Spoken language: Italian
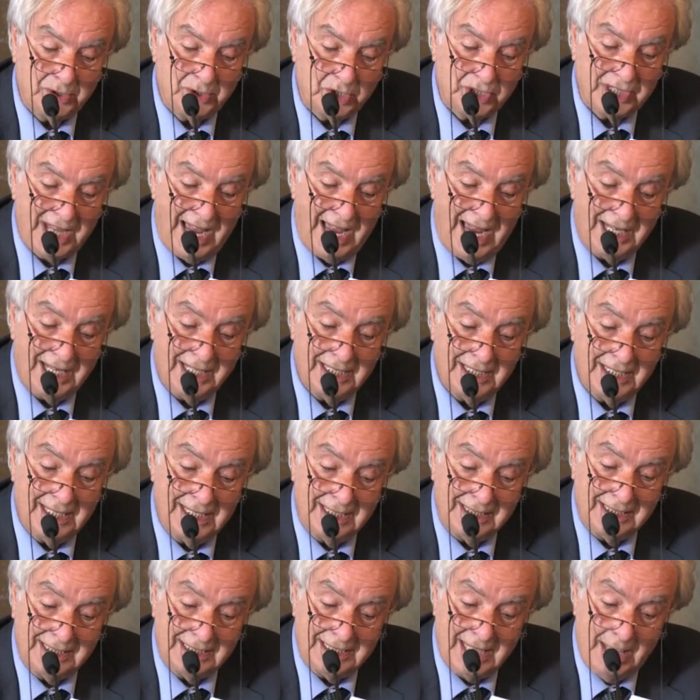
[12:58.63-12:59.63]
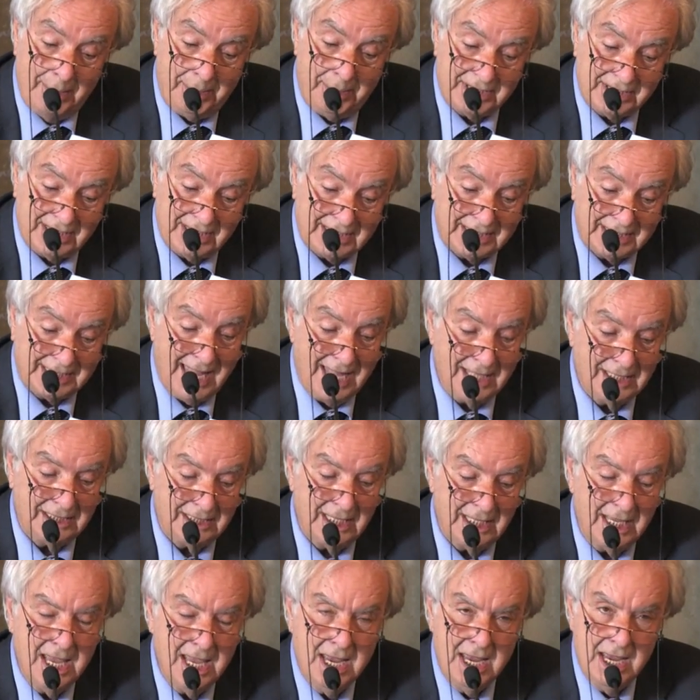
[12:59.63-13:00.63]
sociali delle entità per sé
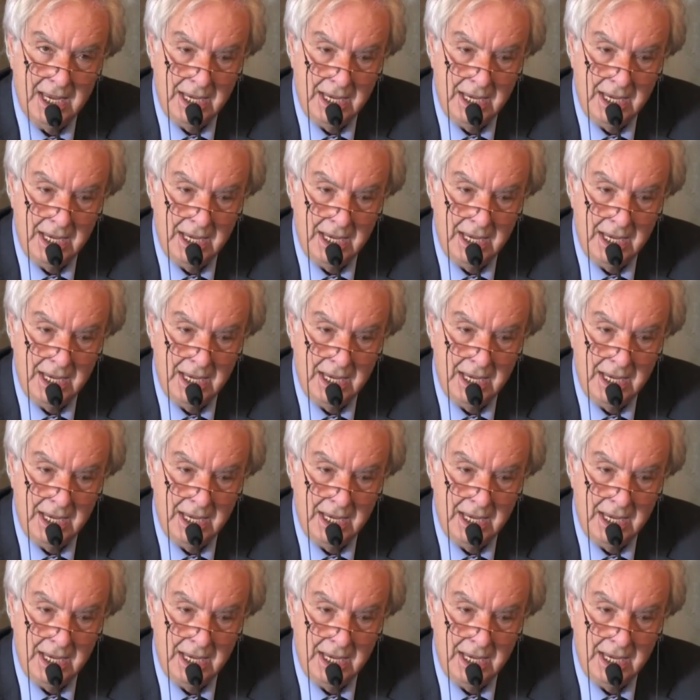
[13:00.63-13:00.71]
stanti,